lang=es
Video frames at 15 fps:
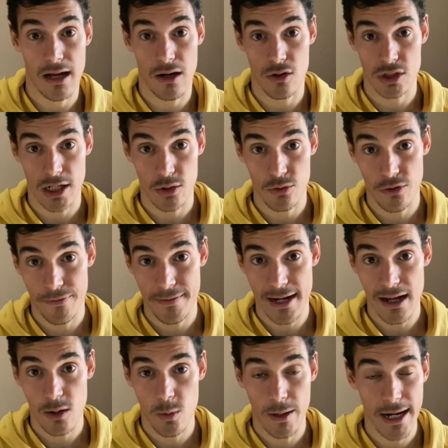a los alumnos de
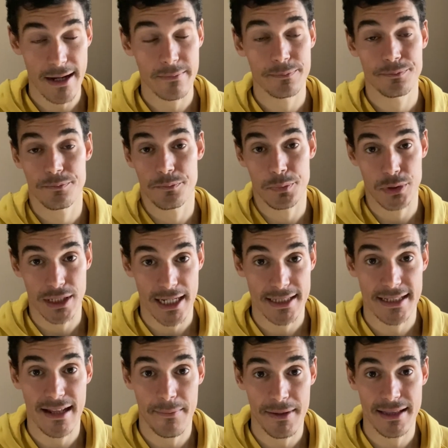la escuela, pues a
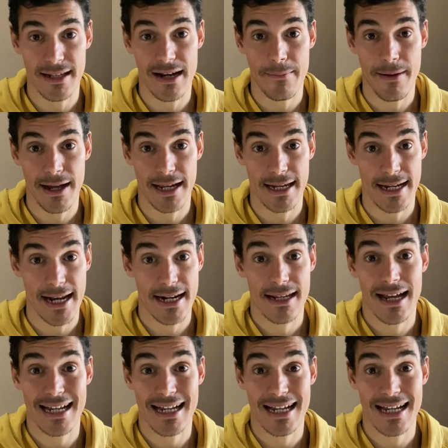ti también te las va a generar.